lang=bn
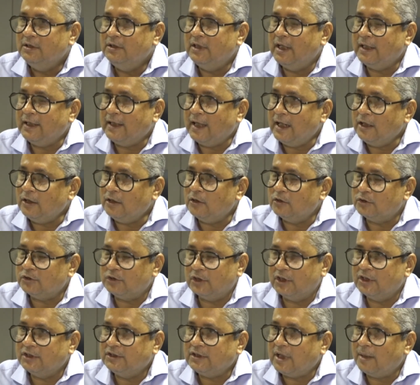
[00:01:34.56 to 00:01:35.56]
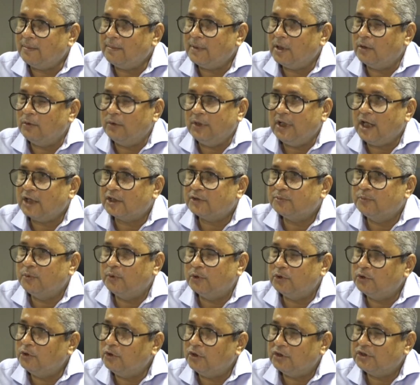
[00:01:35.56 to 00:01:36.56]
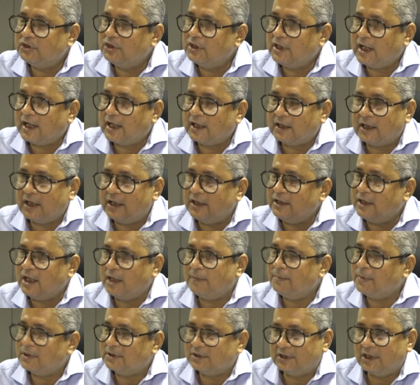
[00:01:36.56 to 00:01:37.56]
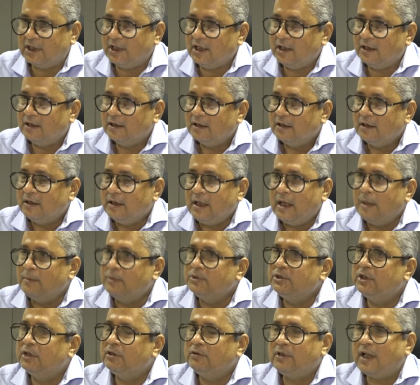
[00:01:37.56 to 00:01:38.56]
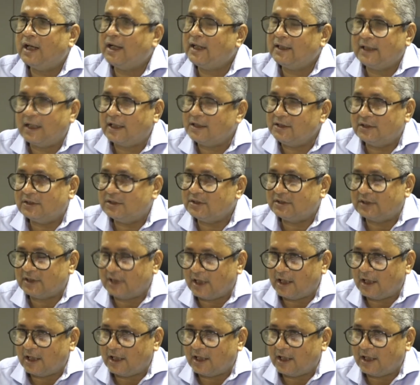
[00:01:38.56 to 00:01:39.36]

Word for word: যেই ক্যালকুলেশনের চামড়া উনি এক্সপোর্ট করে সে টাকাটা রিটার্ন পাচ্ছে না এবং সেও টাকাটা দিতেছে